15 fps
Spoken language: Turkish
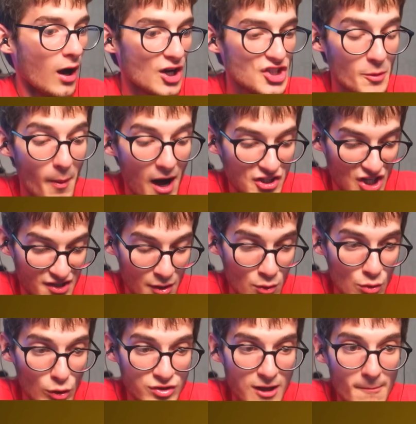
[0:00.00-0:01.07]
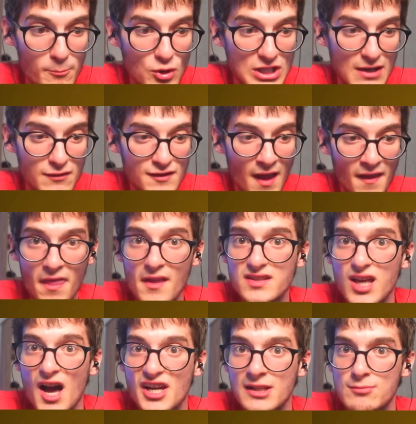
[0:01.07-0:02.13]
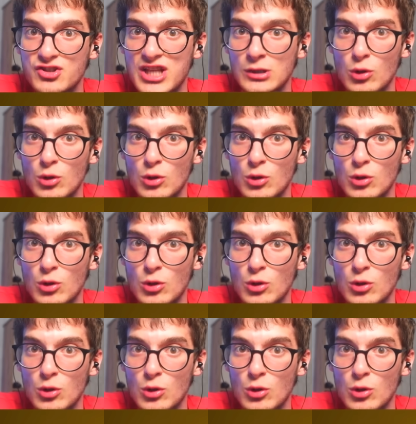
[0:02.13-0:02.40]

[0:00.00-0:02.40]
Acaba aşağıda ne oldu lan? Bu Kevin'le adam nasıl ayrılmışlar